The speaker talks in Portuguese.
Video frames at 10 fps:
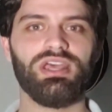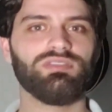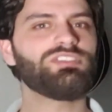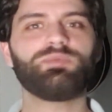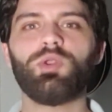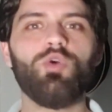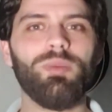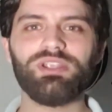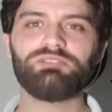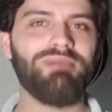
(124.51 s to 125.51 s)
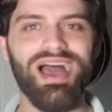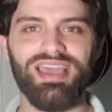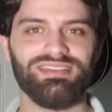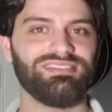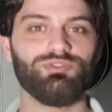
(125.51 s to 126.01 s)
Não se preocupa
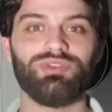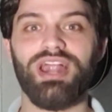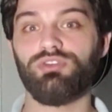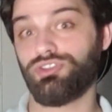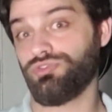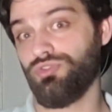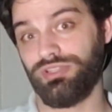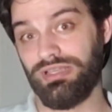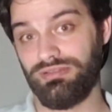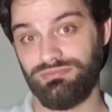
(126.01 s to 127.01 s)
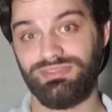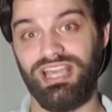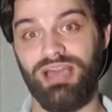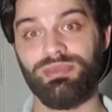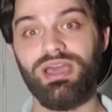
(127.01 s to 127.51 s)
demais em durar a noite toda,
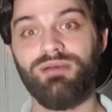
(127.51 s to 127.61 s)
sabe?